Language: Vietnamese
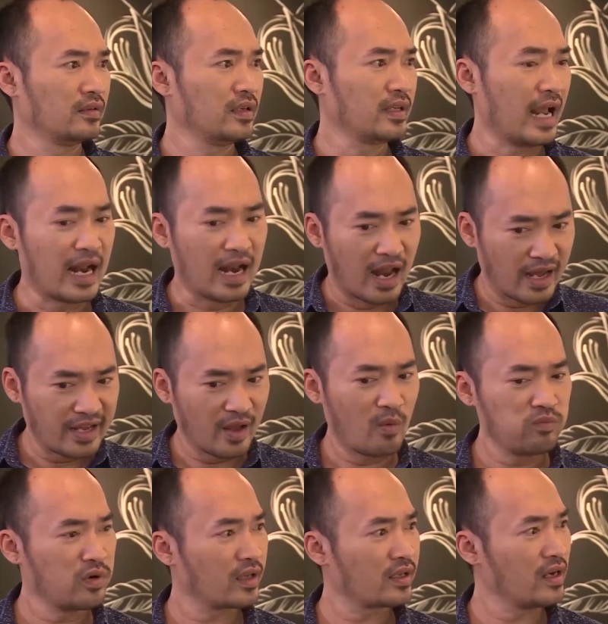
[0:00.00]
như vậy là lợi
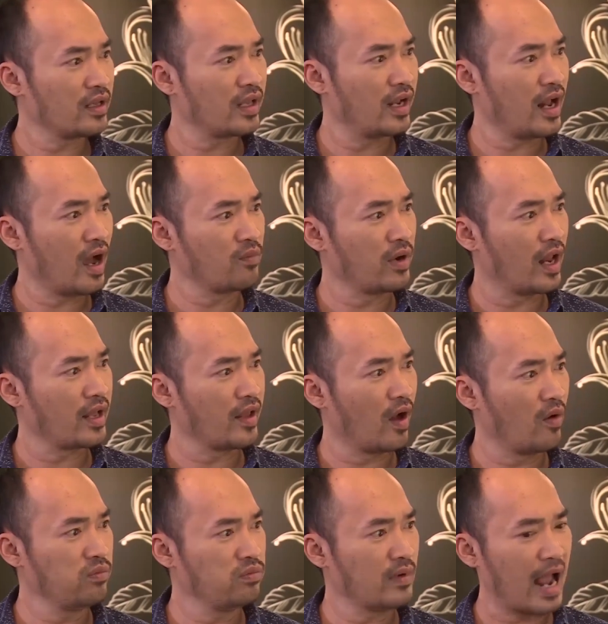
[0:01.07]
dụng rồi chứ gì nó không lợi
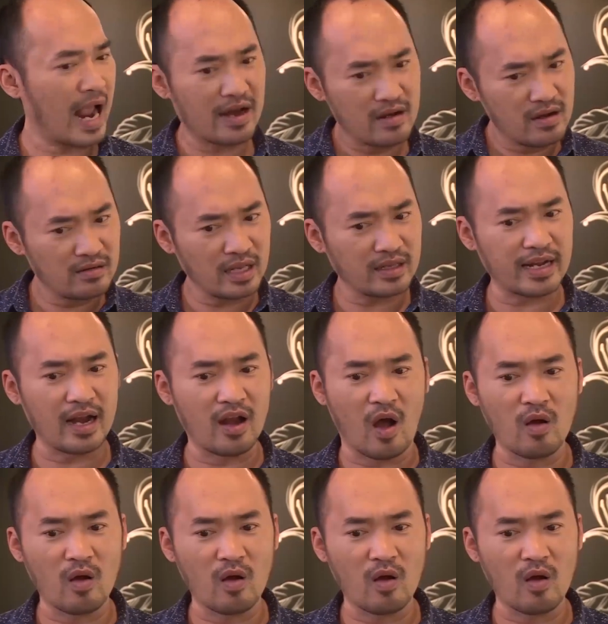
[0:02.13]
dụng Hai đứa nít gây